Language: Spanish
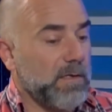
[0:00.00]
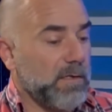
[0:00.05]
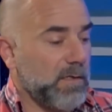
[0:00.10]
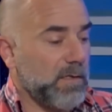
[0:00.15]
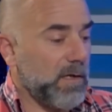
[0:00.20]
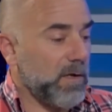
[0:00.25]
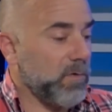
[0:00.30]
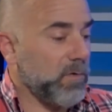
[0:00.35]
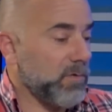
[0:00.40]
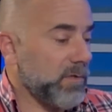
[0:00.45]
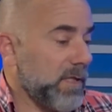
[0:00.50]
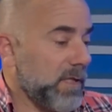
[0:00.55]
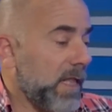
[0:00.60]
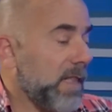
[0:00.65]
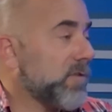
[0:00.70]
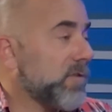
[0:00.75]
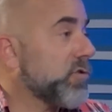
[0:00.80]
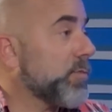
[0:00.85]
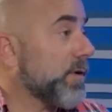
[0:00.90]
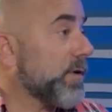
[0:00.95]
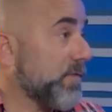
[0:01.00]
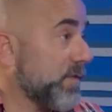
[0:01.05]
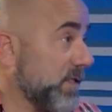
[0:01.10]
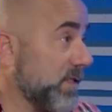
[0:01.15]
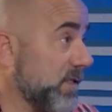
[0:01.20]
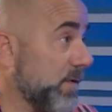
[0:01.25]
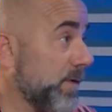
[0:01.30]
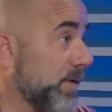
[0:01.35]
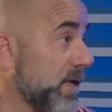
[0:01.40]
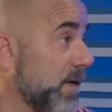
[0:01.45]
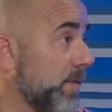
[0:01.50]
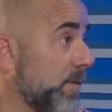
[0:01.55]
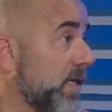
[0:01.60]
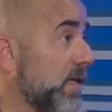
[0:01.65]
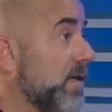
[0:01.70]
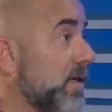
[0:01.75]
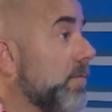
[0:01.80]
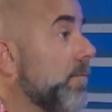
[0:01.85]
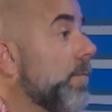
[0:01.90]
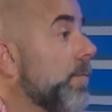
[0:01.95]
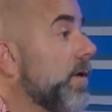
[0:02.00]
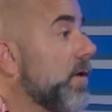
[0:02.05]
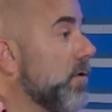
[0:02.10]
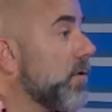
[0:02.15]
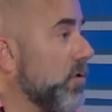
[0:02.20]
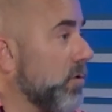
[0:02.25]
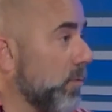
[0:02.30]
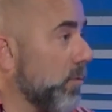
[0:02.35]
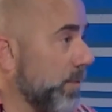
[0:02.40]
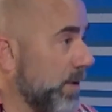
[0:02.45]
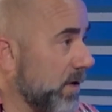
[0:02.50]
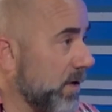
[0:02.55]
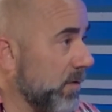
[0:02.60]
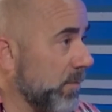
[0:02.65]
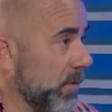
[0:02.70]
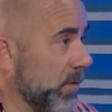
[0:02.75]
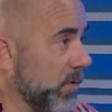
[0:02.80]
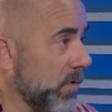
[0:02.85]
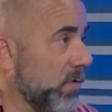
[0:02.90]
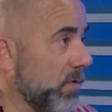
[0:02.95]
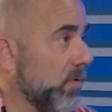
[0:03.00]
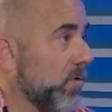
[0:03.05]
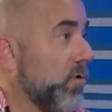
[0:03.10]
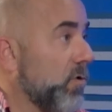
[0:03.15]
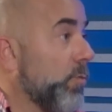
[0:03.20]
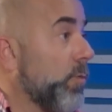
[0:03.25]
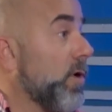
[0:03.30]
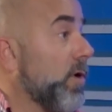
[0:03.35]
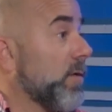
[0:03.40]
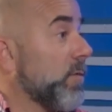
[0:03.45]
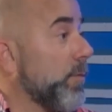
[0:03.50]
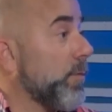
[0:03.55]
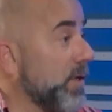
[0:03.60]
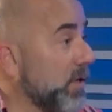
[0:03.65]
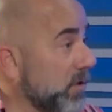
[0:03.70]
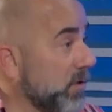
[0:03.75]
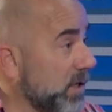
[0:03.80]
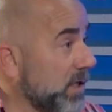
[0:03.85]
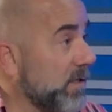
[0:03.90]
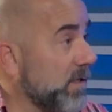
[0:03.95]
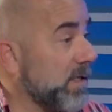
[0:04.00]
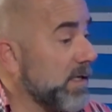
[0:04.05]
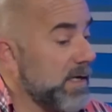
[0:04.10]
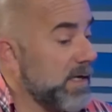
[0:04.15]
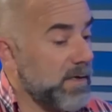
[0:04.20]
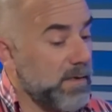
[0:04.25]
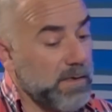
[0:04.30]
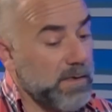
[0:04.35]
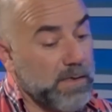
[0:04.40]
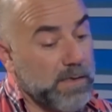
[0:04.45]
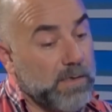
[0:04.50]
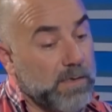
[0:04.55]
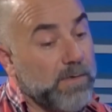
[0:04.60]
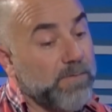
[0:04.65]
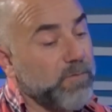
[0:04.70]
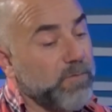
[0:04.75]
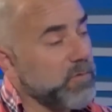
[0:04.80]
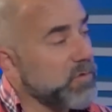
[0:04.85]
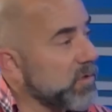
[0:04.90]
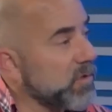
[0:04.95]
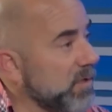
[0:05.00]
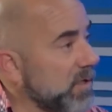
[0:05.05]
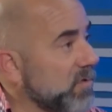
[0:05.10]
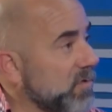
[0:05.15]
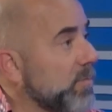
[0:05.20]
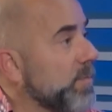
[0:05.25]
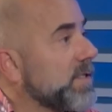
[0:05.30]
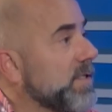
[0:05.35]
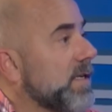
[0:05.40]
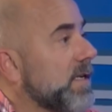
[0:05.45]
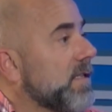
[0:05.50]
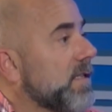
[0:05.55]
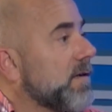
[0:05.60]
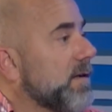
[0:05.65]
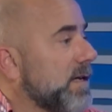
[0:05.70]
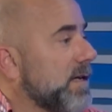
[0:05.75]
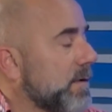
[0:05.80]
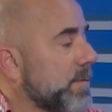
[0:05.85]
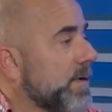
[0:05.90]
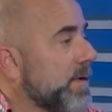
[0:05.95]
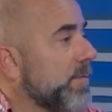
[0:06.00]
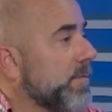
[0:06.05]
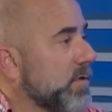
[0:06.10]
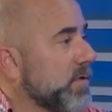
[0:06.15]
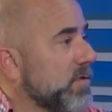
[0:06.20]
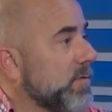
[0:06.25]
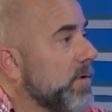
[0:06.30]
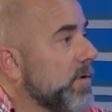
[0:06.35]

tengo tal superficie para mí, veo cómo me acomodo, cómo armo mi logística, y en función de eso empezar a trabajar para el próximo